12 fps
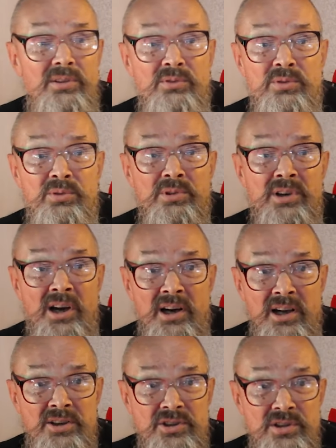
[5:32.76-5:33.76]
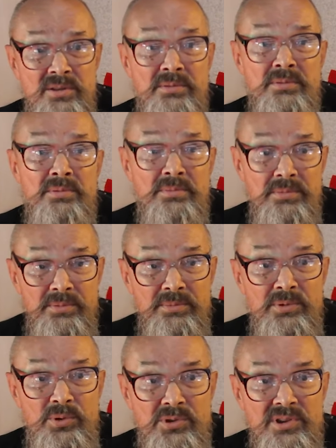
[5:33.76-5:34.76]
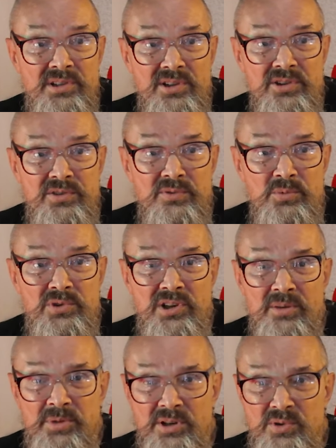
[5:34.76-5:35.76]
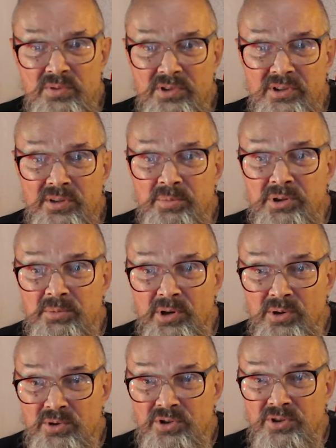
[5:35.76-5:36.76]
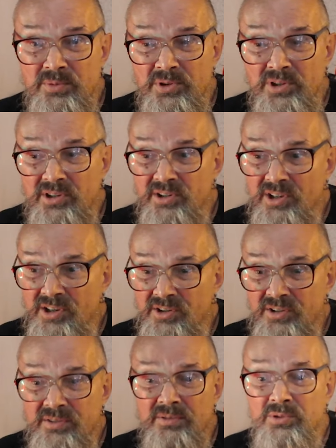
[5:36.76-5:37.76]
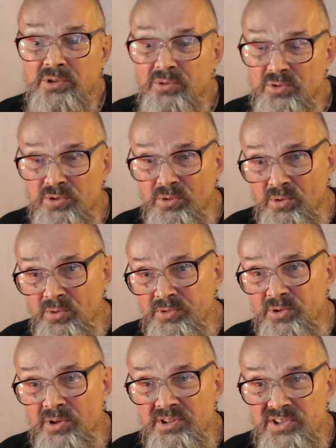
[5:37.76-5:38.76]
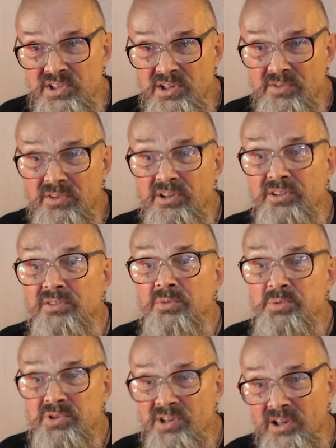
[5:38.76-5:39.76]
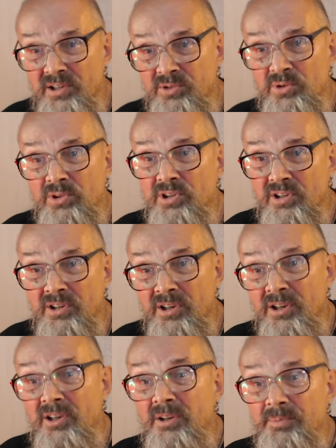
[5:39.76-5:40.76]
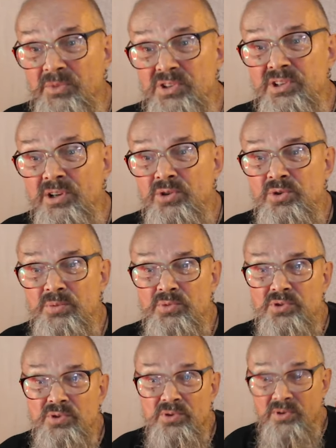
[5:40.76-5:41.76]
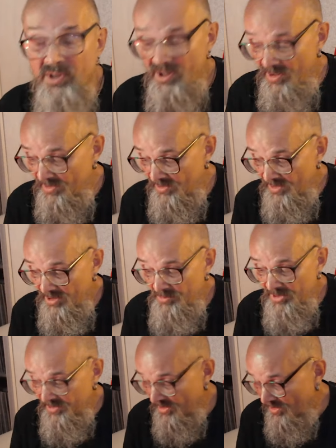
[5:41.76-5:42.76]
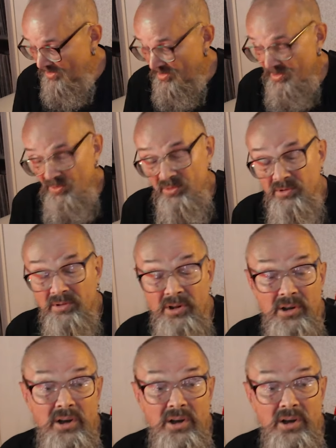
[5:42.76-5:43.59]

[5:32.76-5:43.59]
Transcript: Вот. А раньше люди достаточно в музыке образованные, понимающие были. И они вот эту шелуху все отсеивали и выпускали только настоящую музыку. А Альберт Эйлер, он